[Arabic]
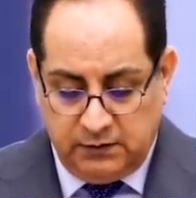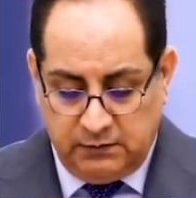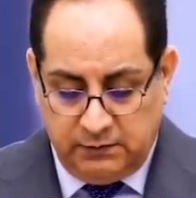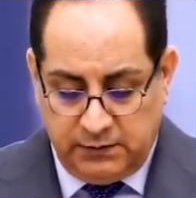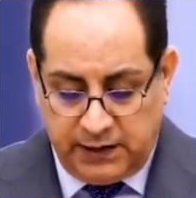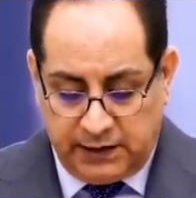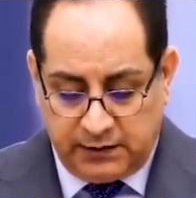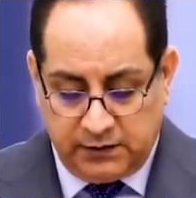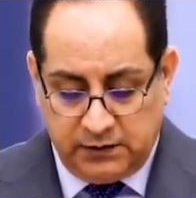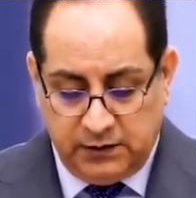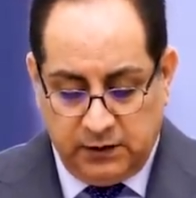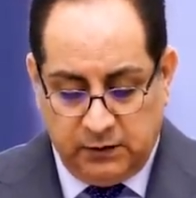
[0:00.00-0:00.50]

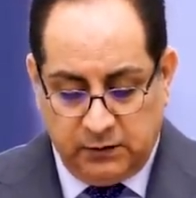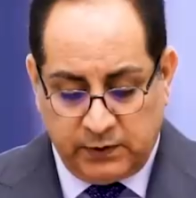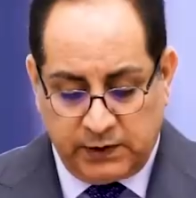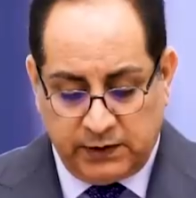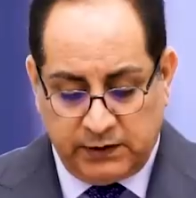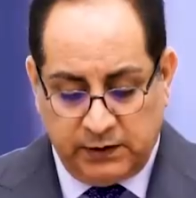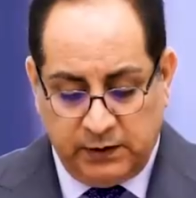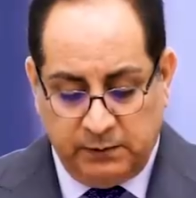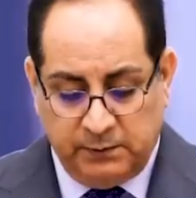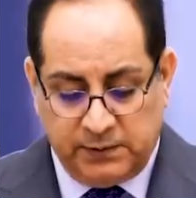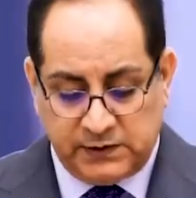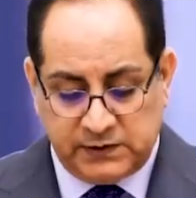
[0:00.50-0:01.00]
من
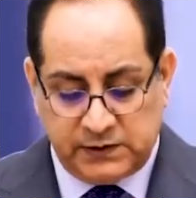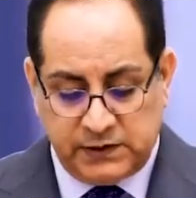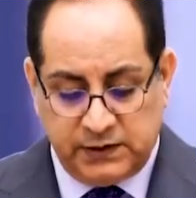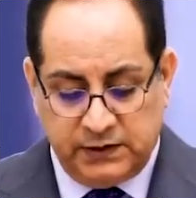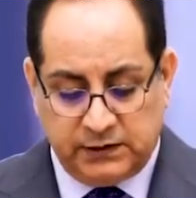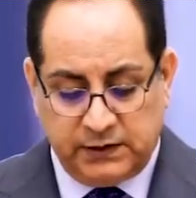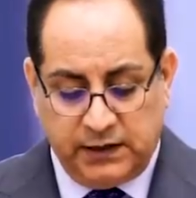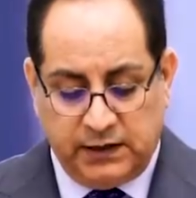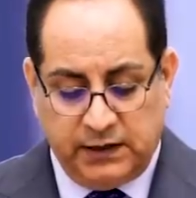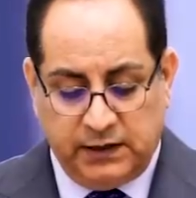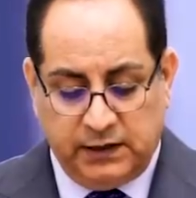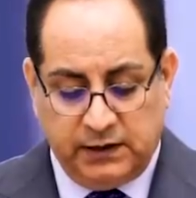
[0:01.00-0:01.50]
الدوره
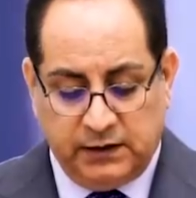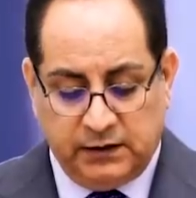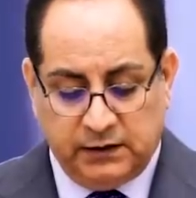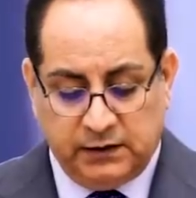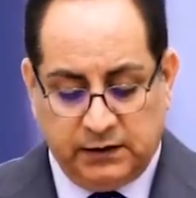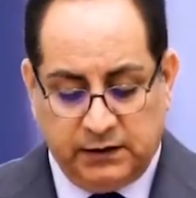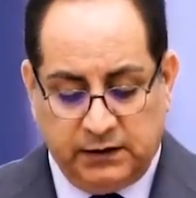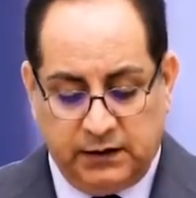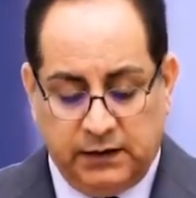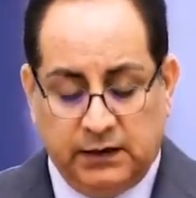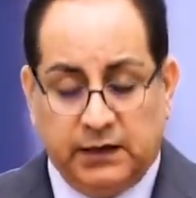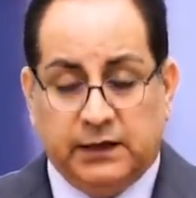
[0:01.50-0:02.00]
البسيطه
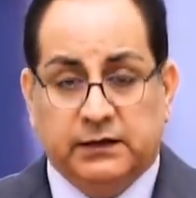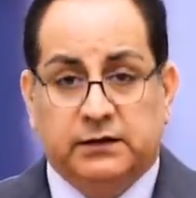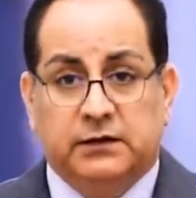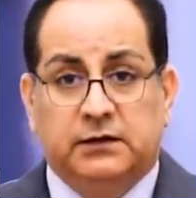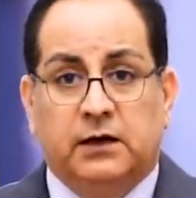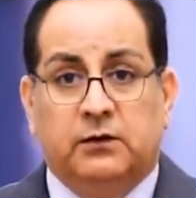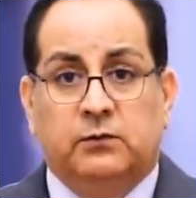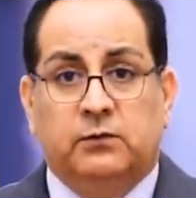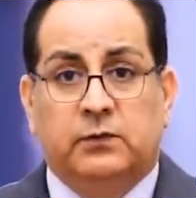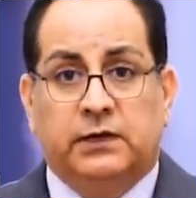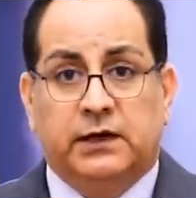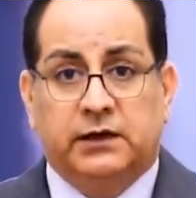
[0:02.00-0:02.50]
الى
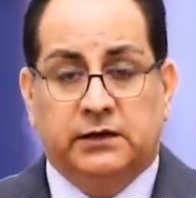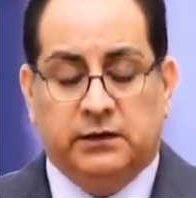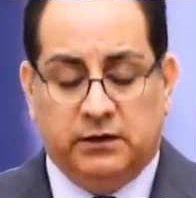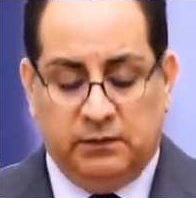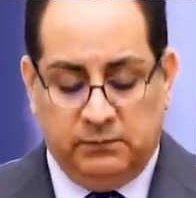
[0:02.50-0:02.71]
الدوره